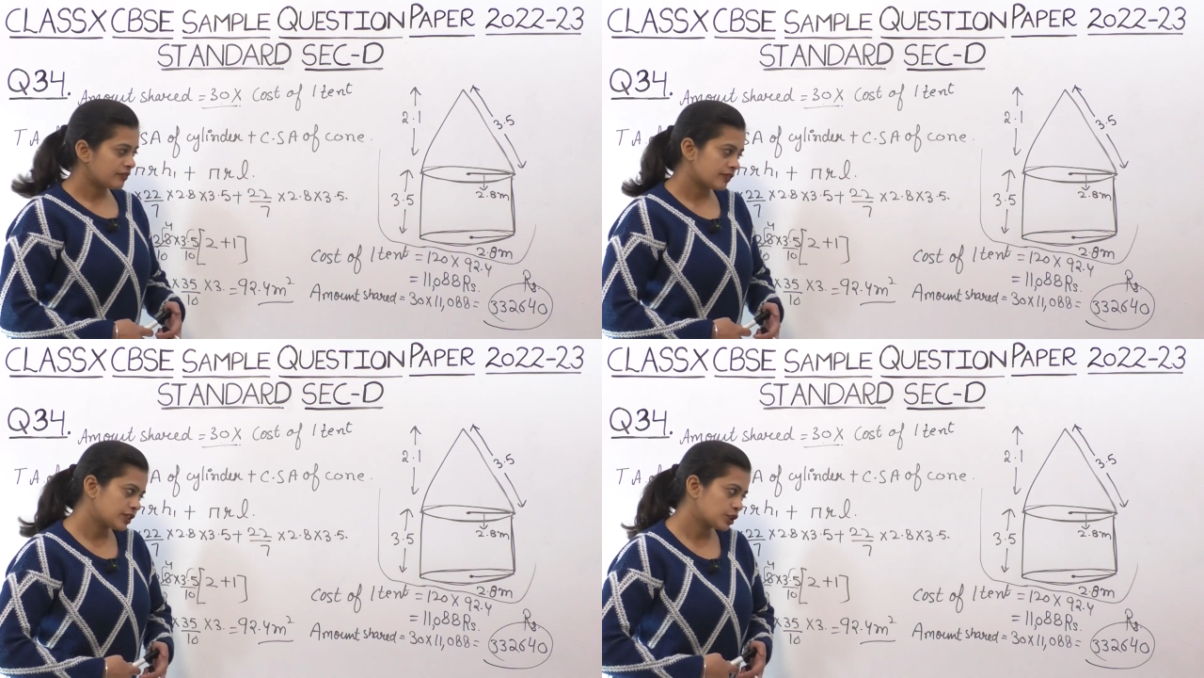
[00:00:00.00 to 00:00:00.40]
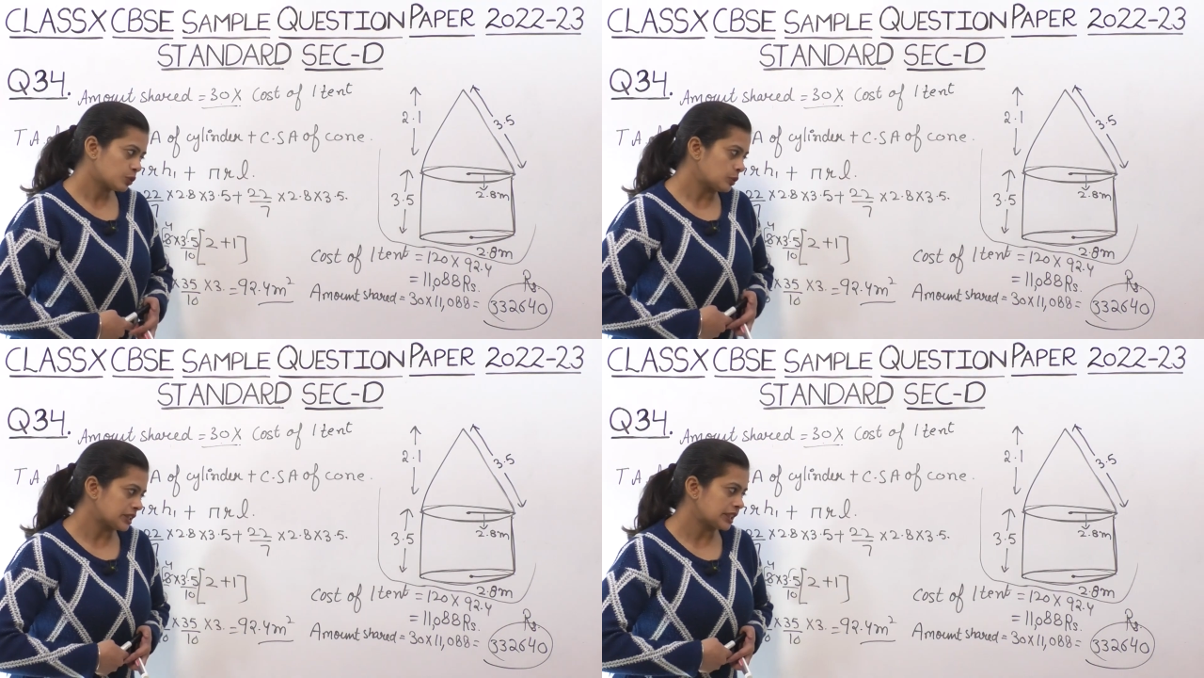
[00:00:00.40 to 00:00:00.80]
फिफ्टी
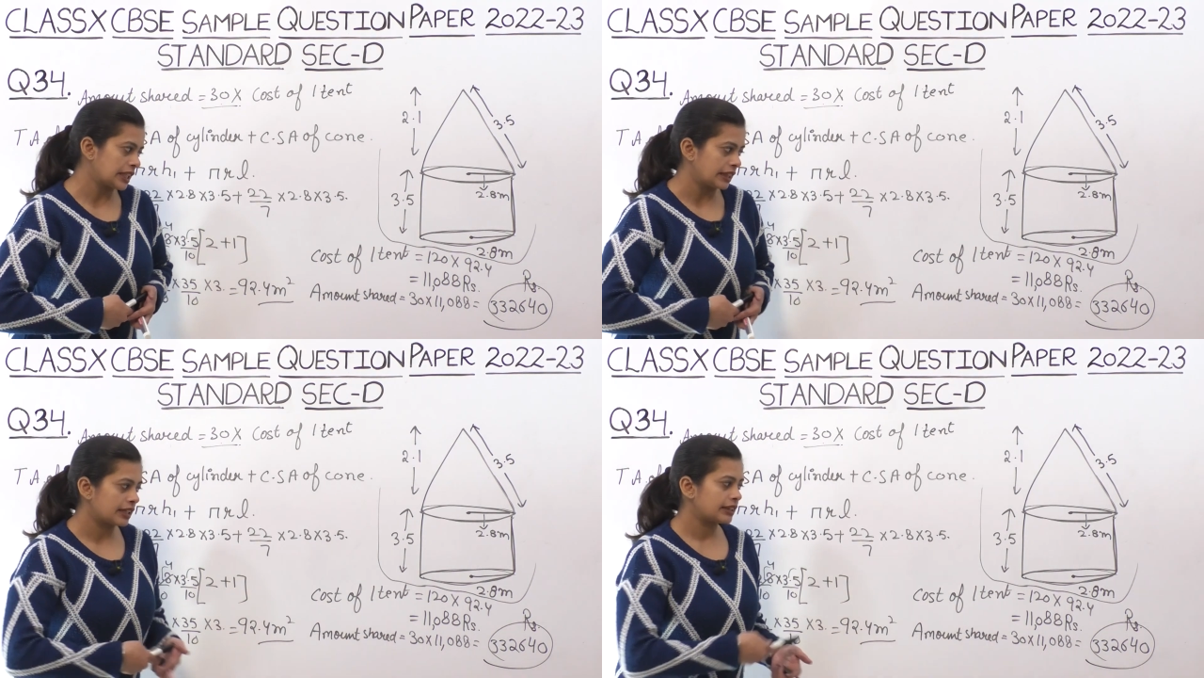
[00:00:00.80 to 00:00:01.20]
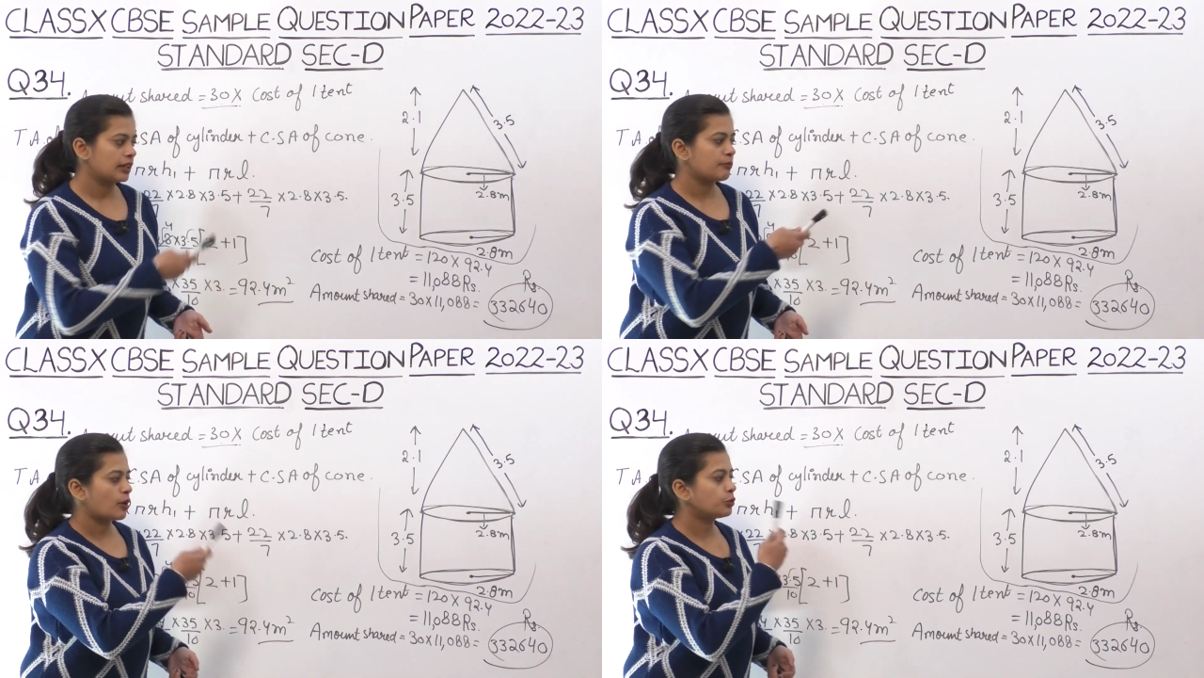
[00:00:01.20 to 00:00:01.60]
स्कूल्स ने इतना
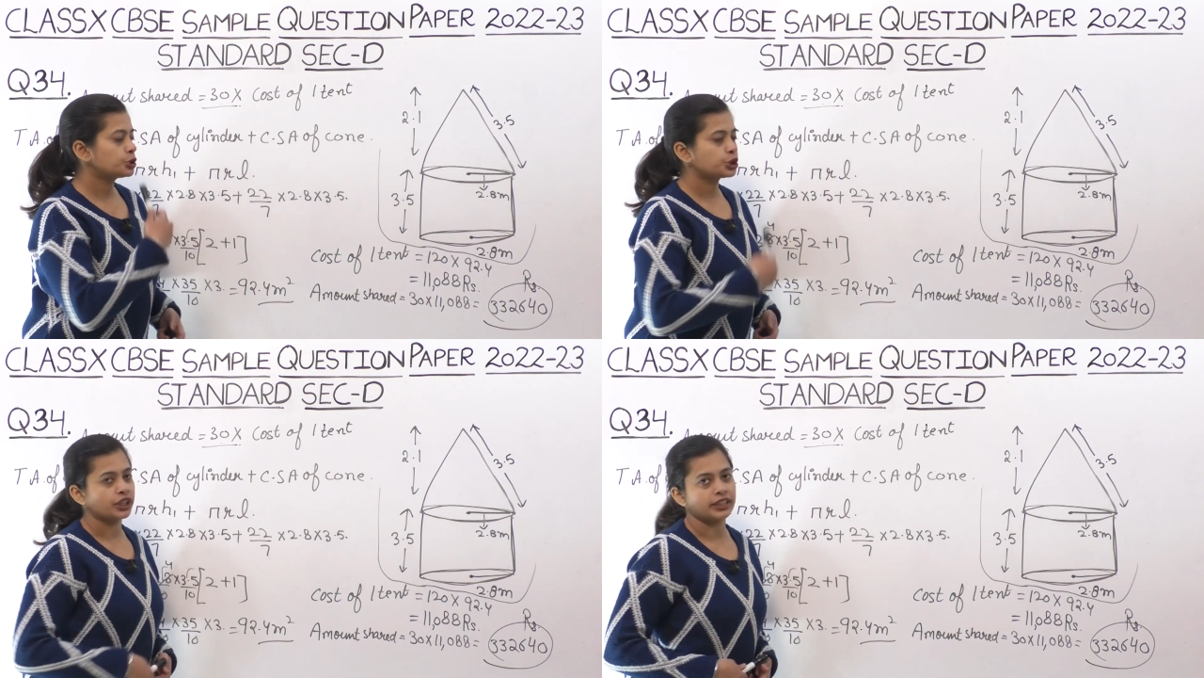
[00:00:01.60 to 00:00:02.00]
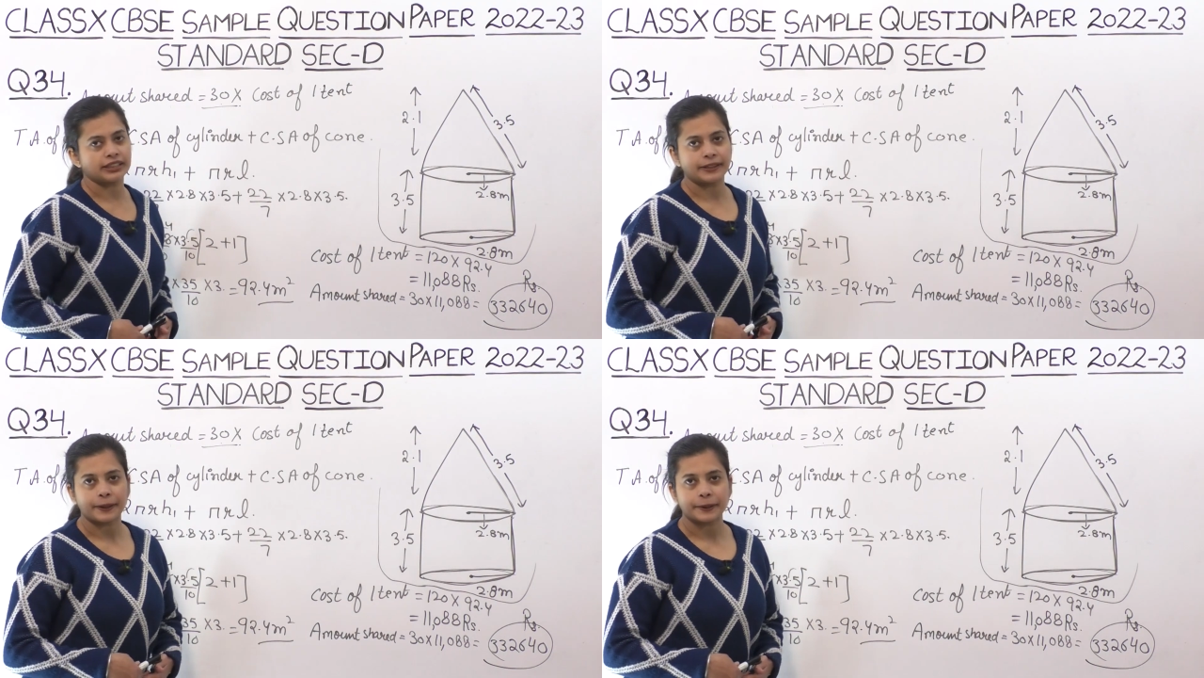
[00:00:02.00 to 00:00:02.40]
इतना अमाउंट शेयर
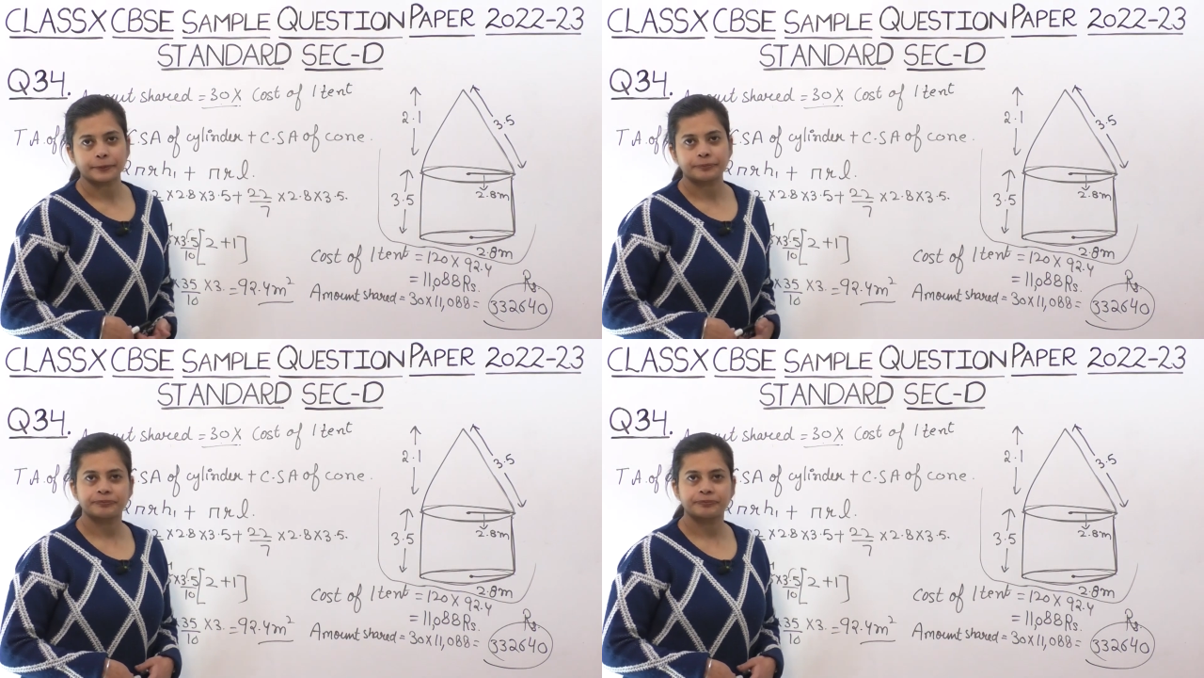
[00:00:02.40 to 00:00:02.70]
किया है